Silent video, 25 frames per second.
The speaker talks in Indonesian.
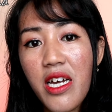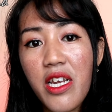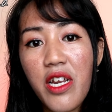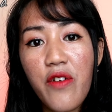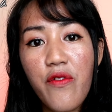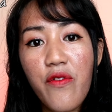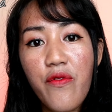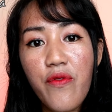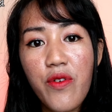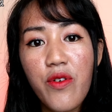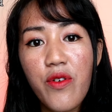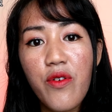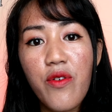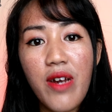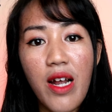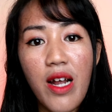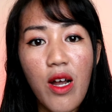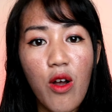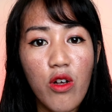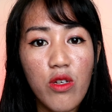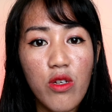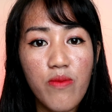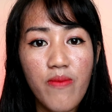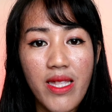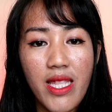nge-review rak
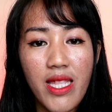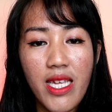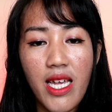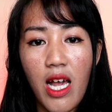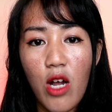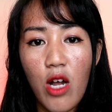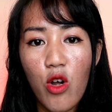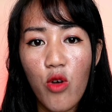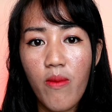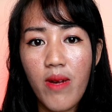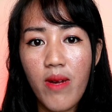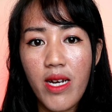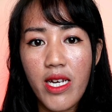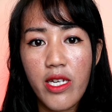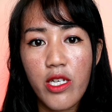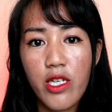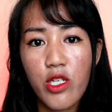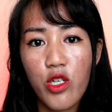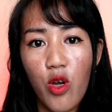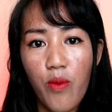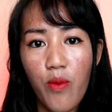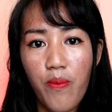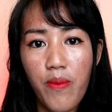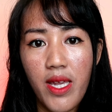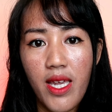kosmetik yang aku beli di
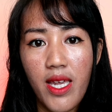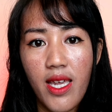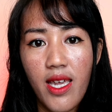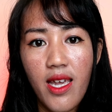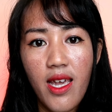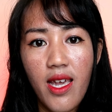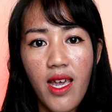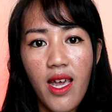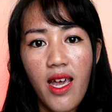Shopee